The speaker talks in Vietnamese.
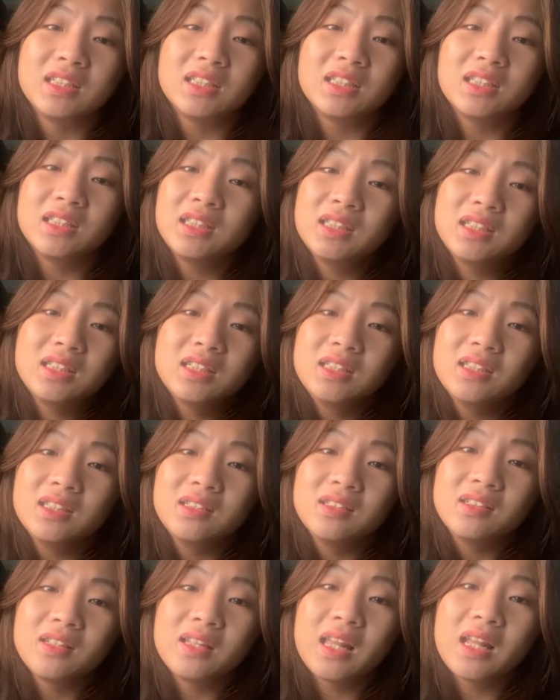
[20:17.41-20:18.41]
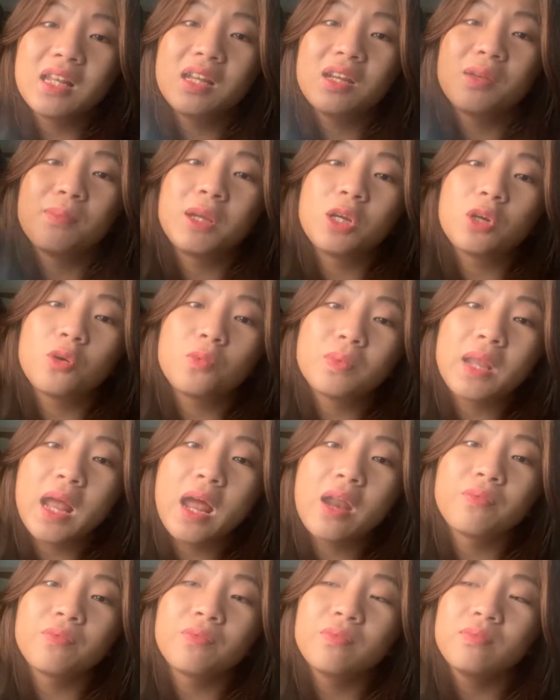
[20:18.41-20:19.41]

ờ, thực ra thì mình cũng đã